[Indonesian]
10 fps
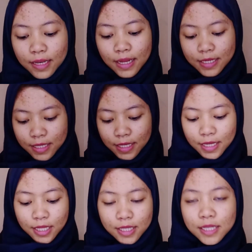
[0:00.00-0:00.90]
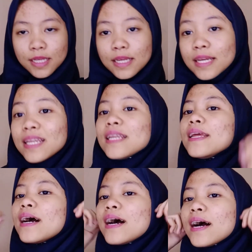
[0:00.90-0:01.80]
dan ini
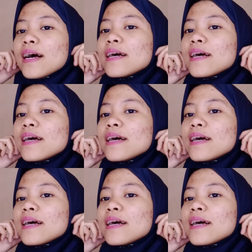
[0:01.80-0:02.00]
dia